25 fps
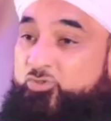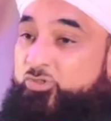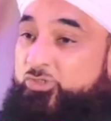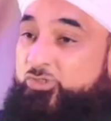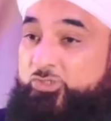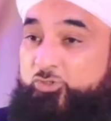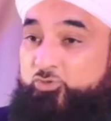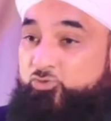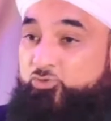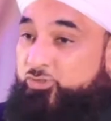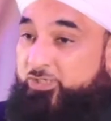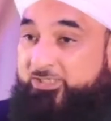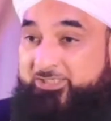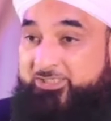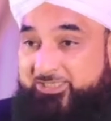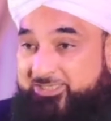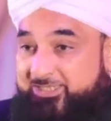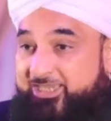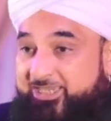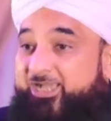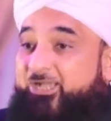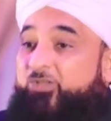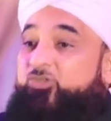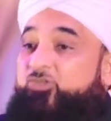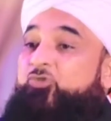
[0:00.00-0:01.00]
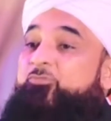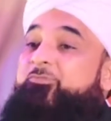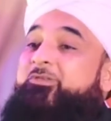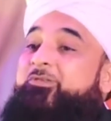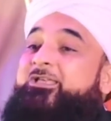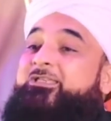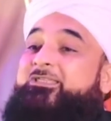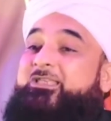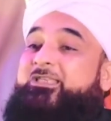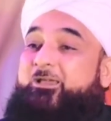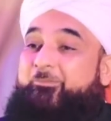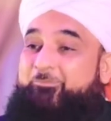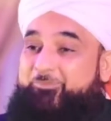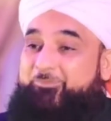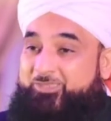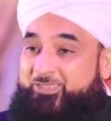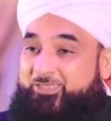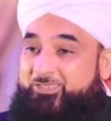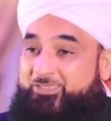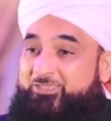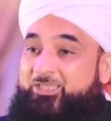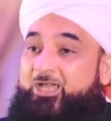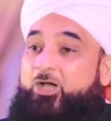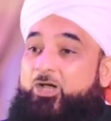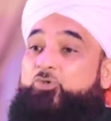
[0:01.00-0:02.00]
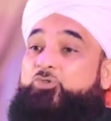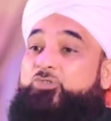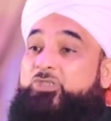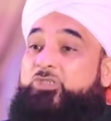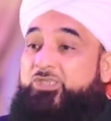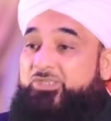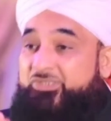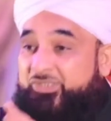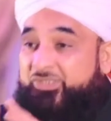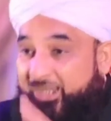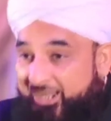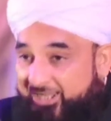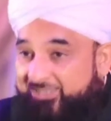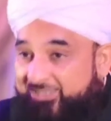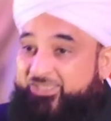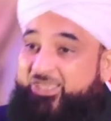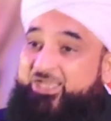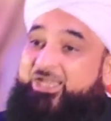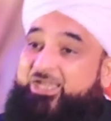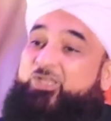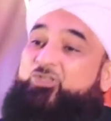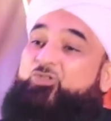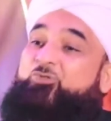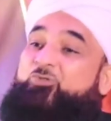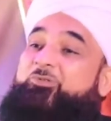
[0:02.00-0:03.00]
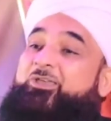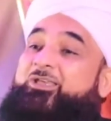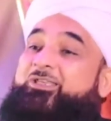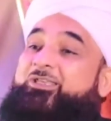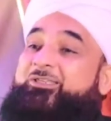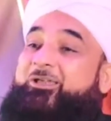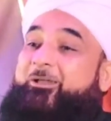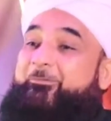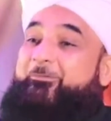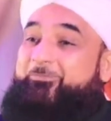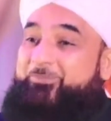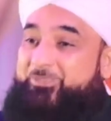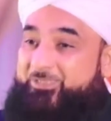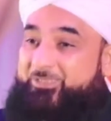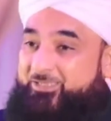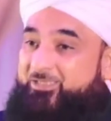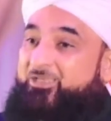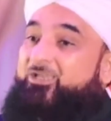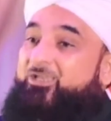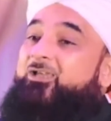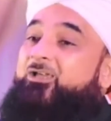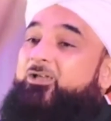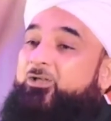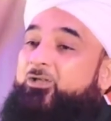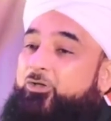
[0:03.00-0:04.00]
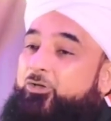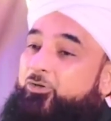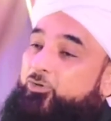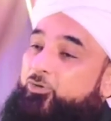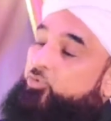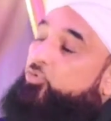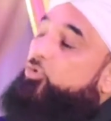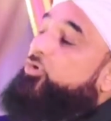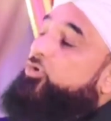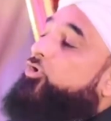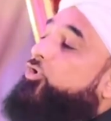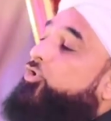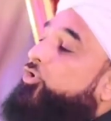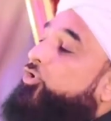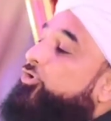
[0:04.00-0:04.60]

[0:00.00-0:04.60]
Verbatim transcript: उसकी ज़रूरत नहीं है कि तुम्हें अजाब दे ना उसकी चाहत है कि तुम्हें अजाब दे कोई